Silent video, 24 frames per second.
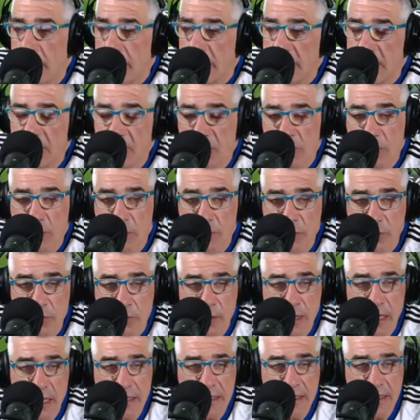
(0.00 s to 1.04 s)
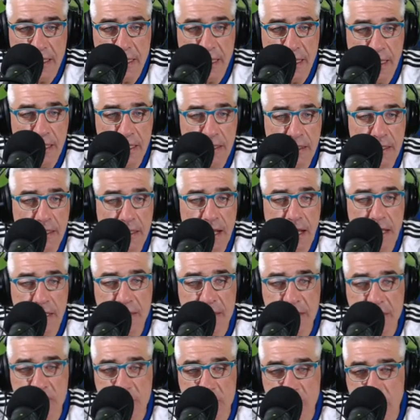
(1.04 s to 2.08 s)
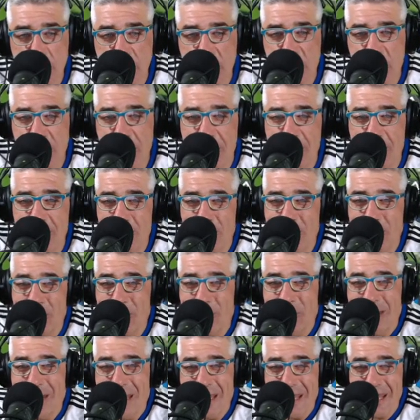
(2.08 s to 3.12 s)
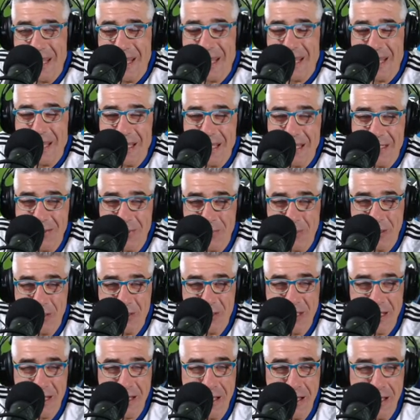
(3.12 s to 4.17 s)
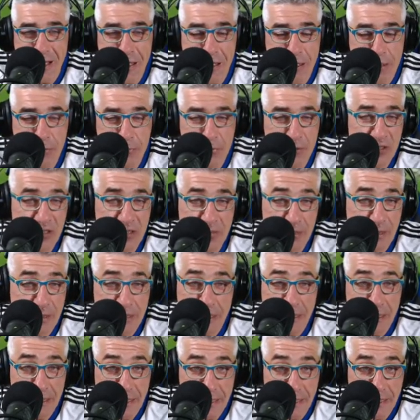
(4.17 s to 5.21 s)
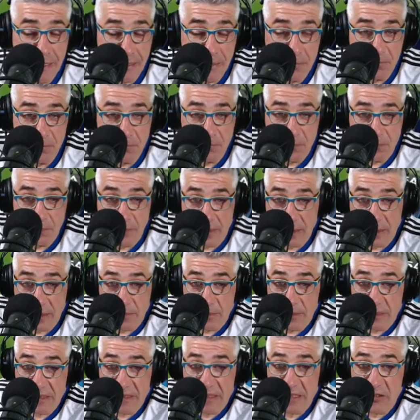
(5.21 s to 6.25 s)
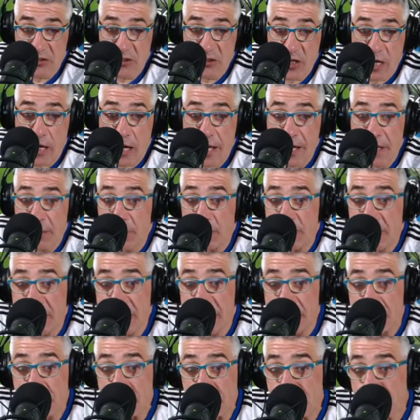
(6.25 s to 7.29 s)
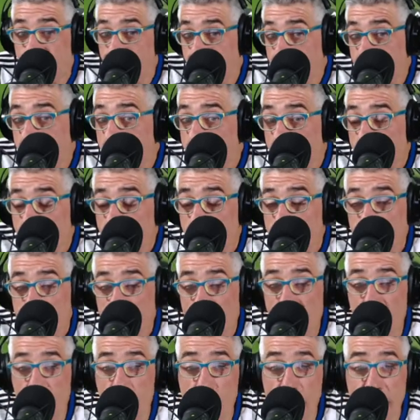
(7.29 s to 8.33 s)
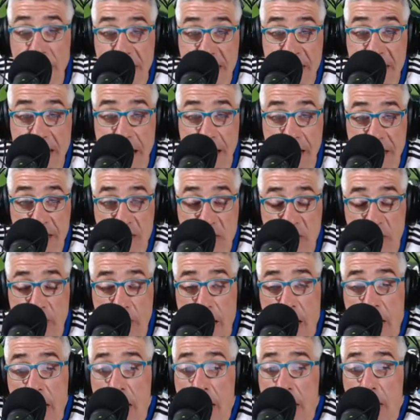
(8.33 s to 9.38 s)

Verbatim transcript: visto durante la diretta, insomma, c'erano, eh, insomma, c'era la possibilità di, di messaggiare, quindi commentare, insomma.